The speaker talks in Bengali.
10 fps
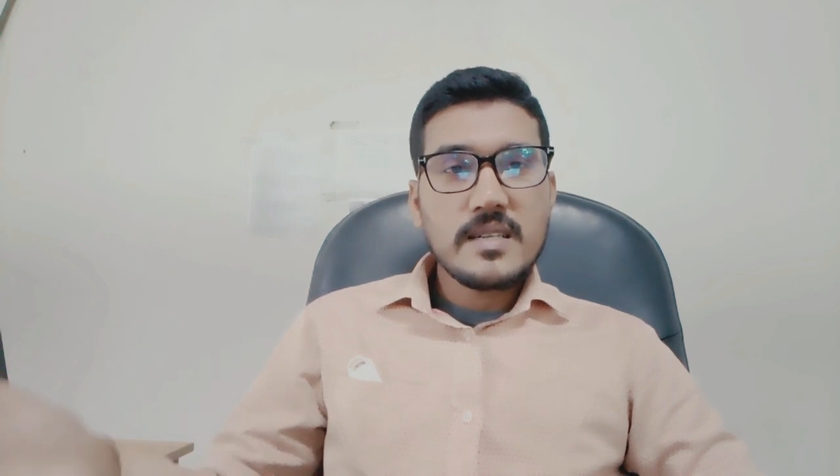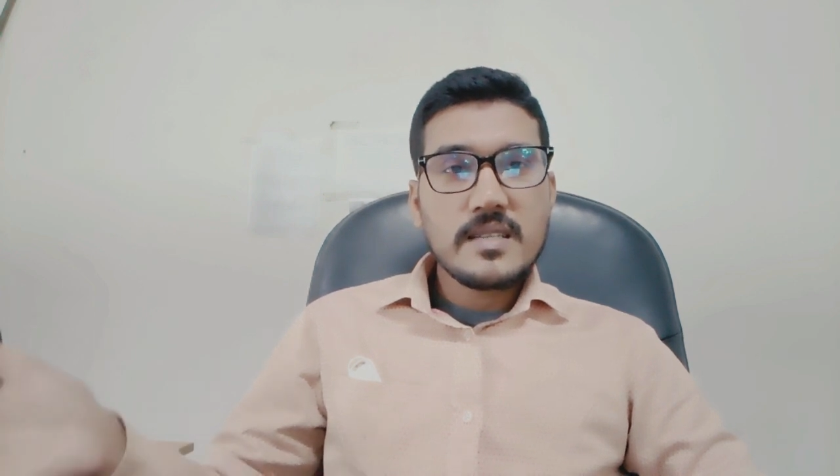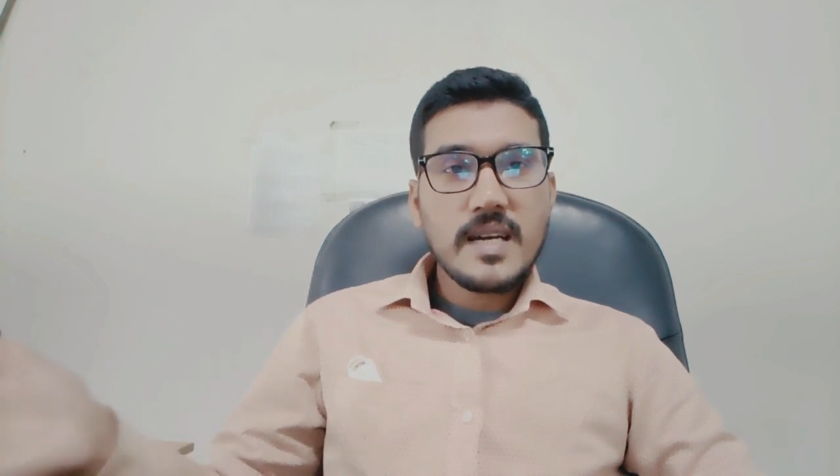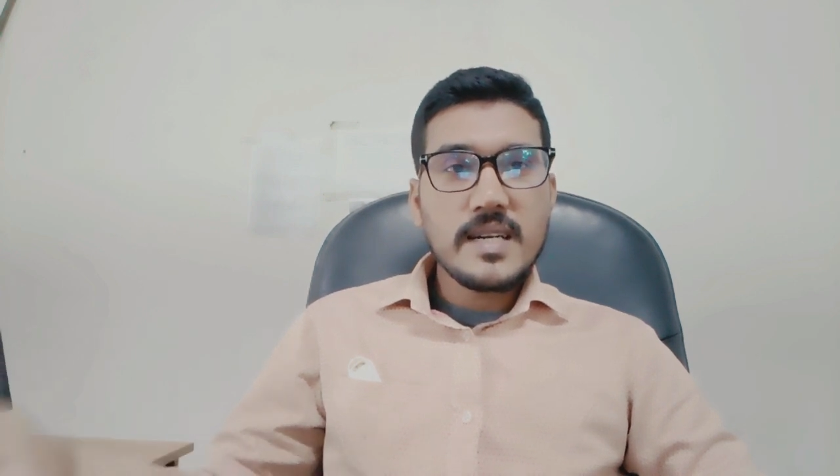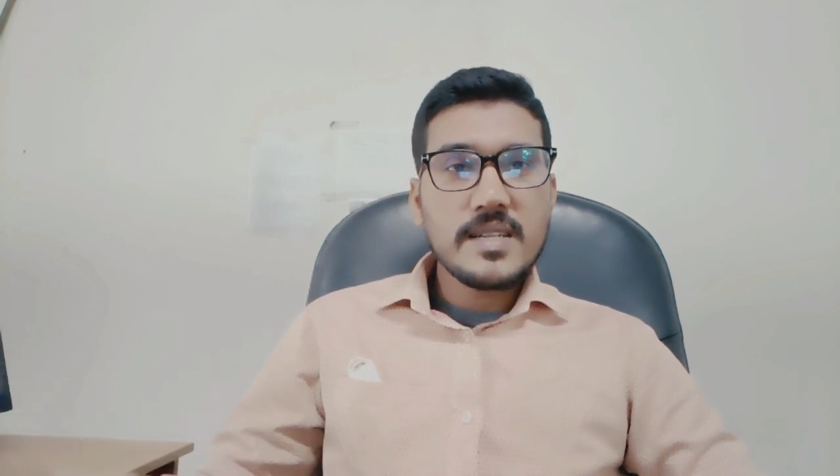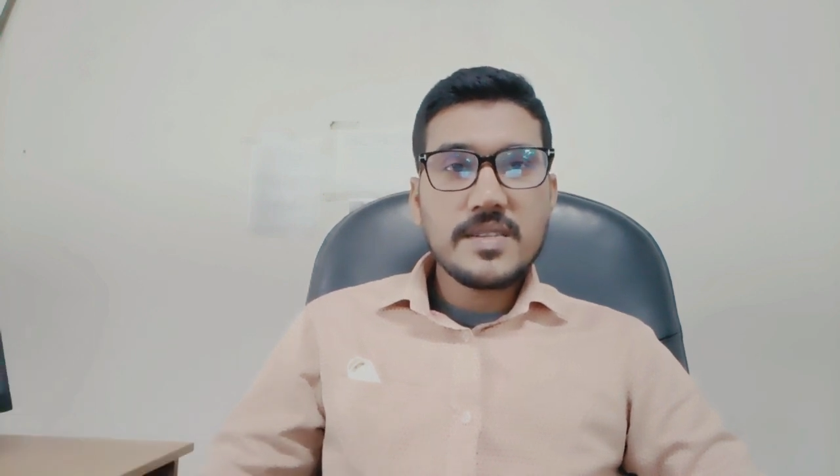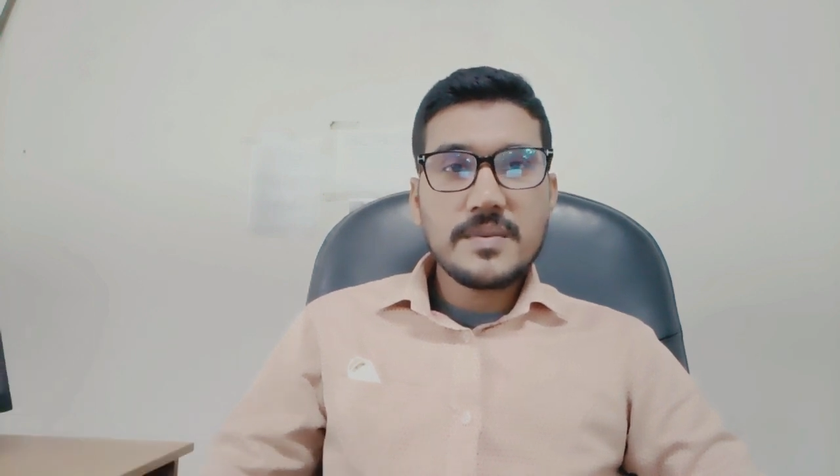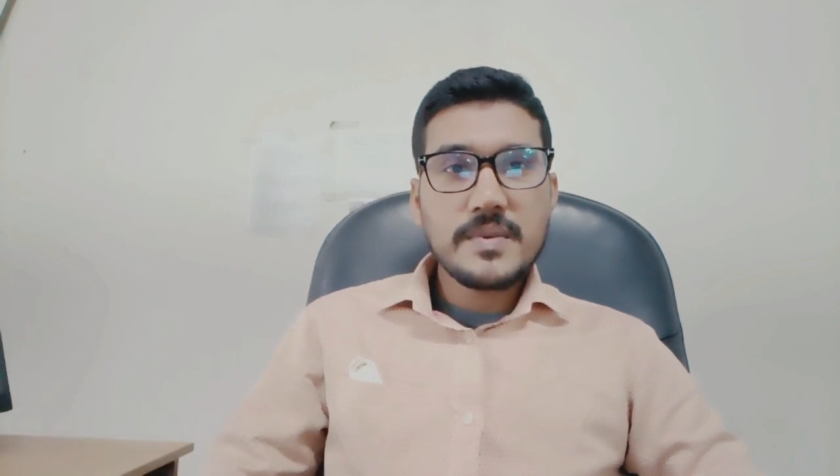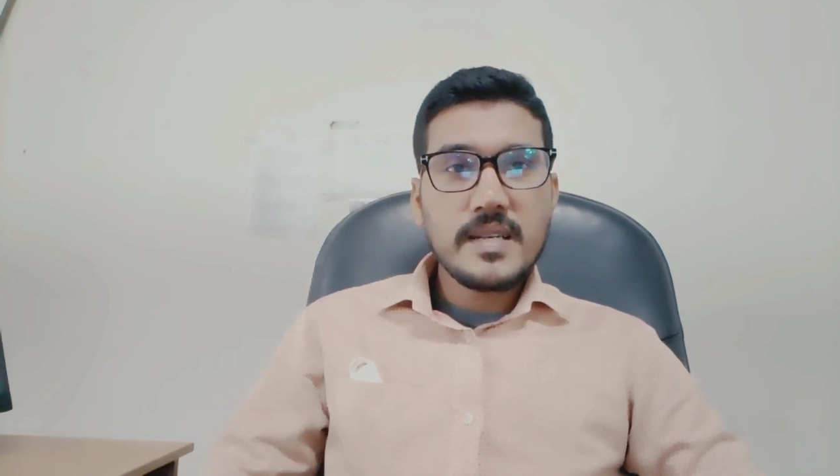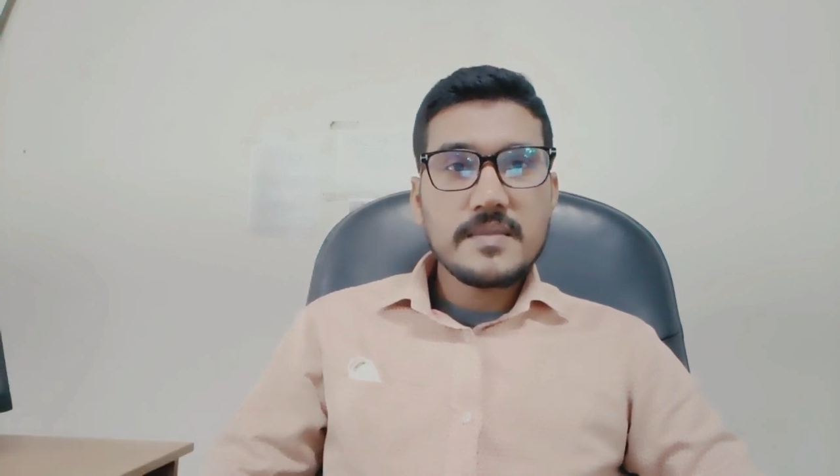থার্টি
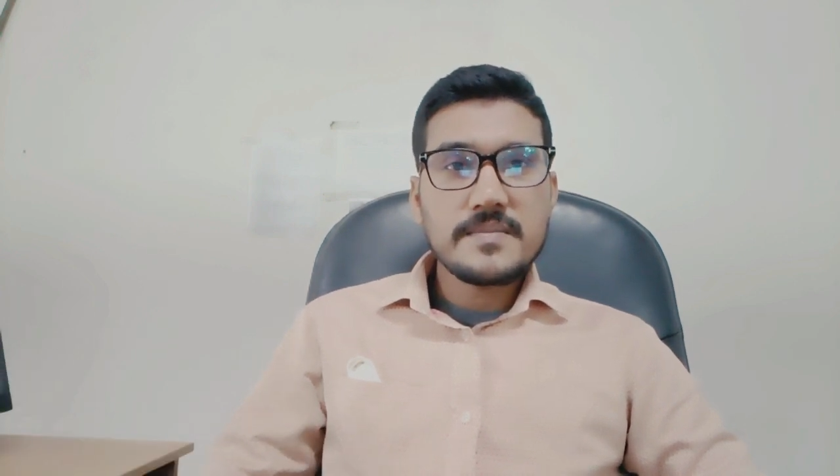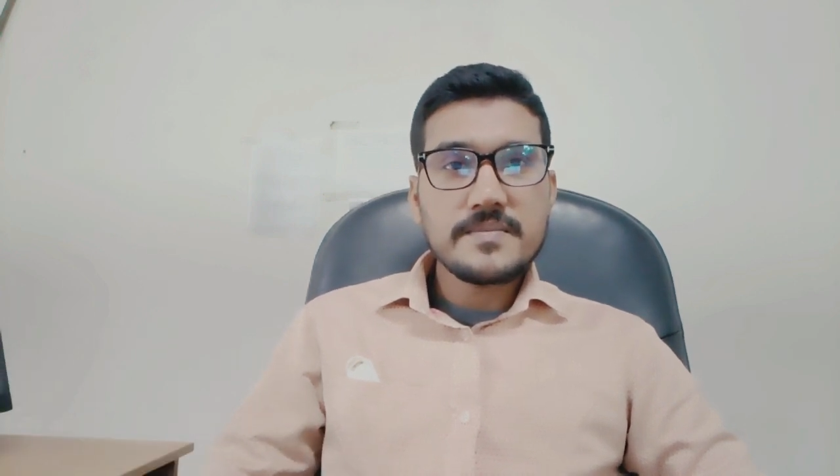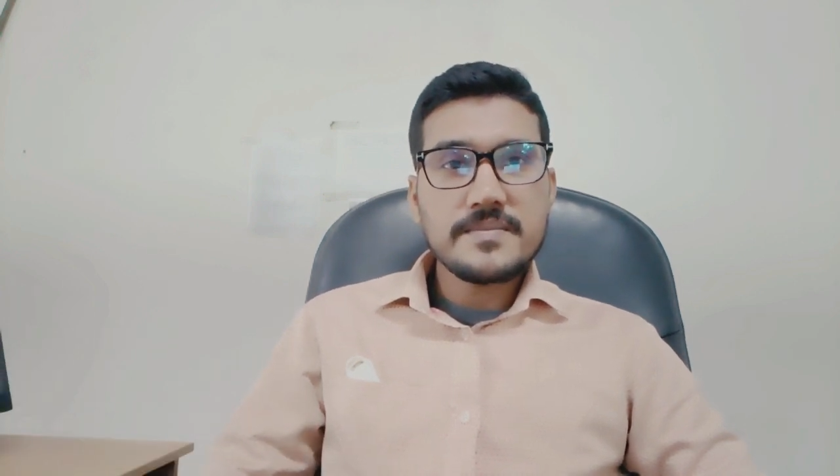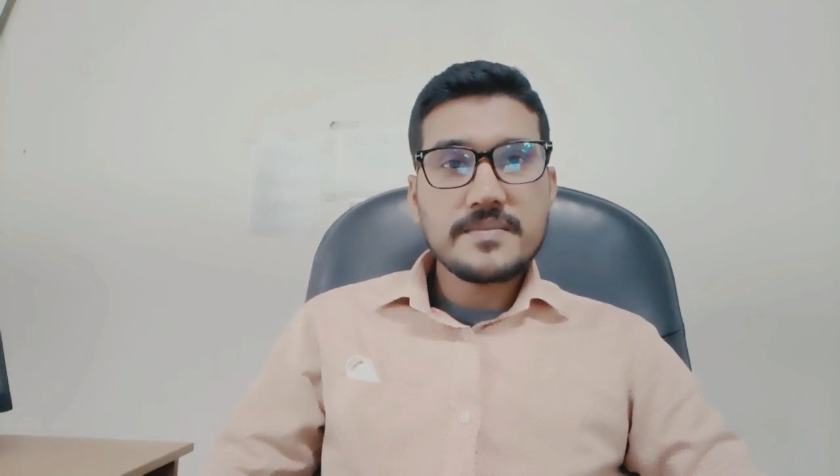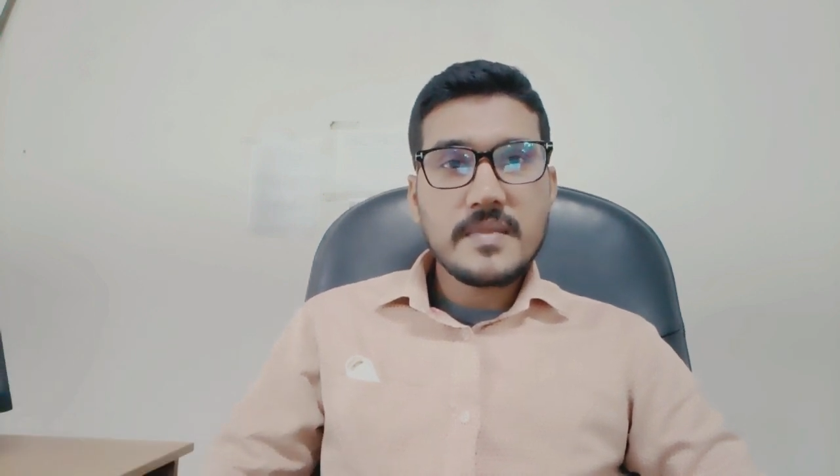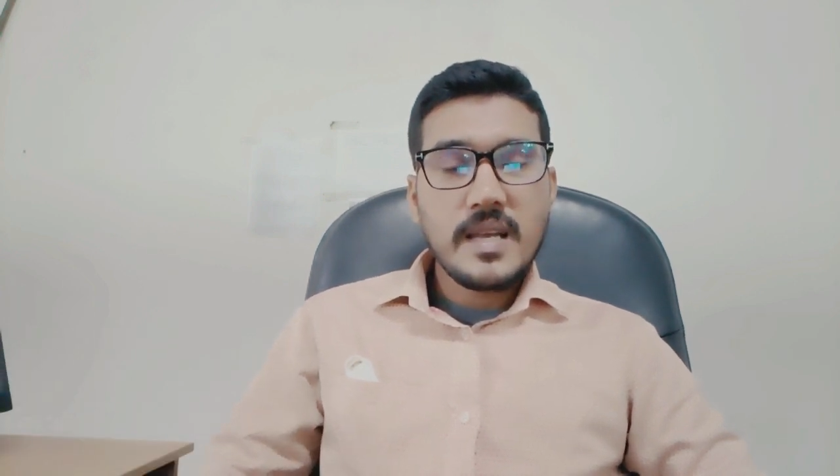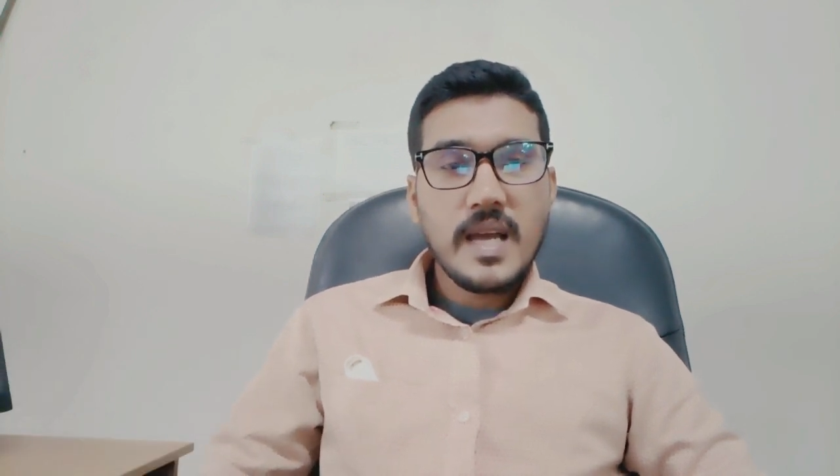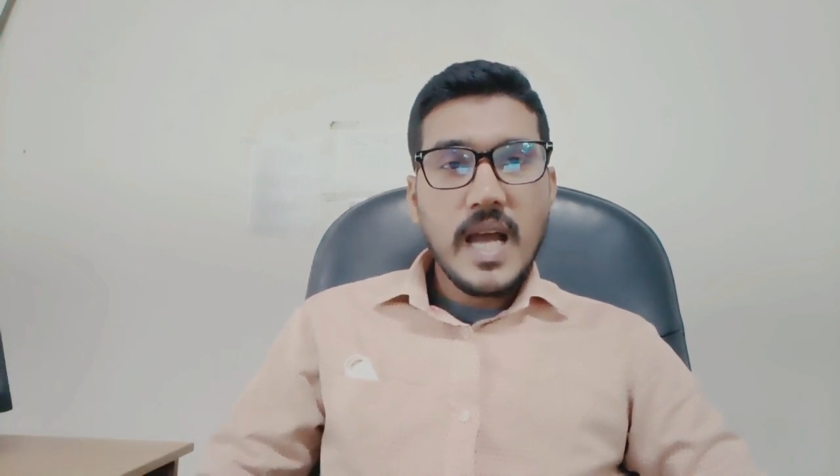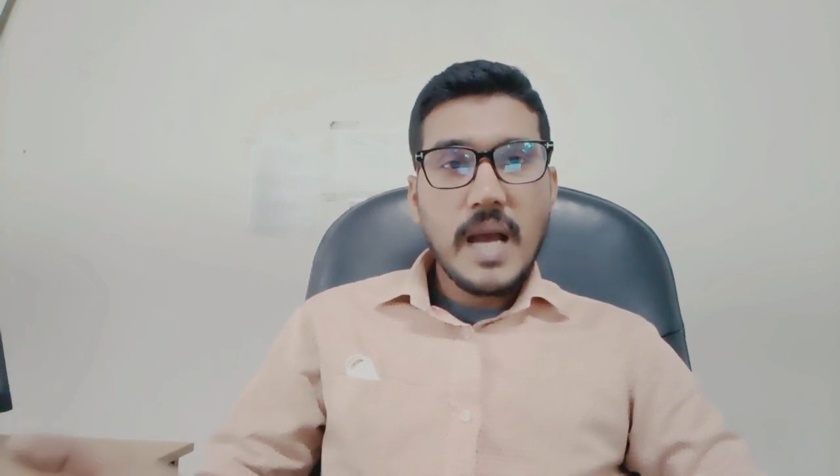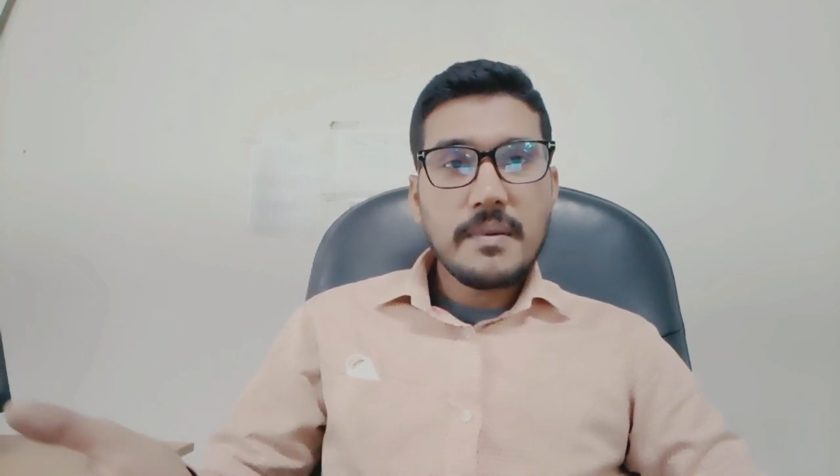জিপিএল
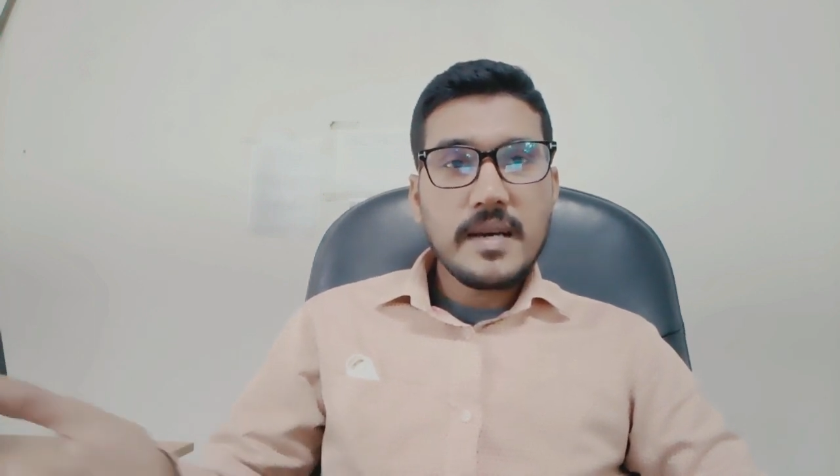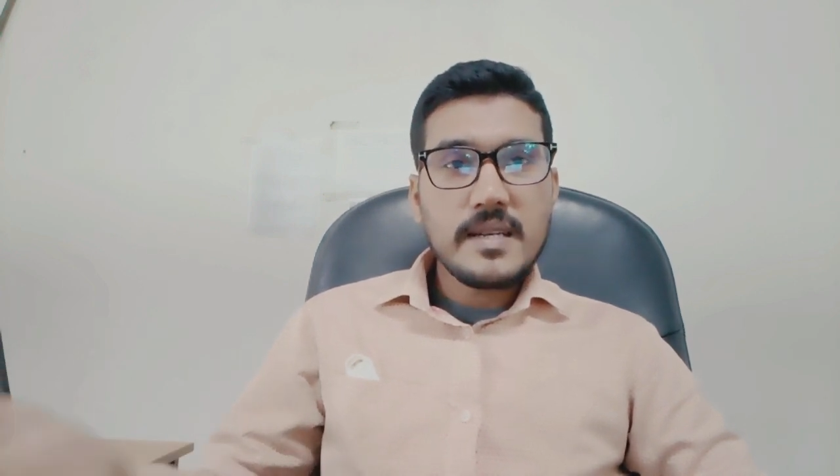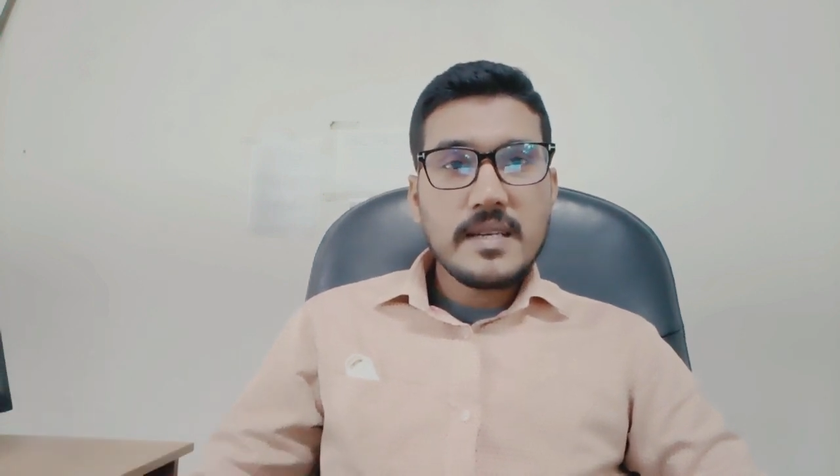আবার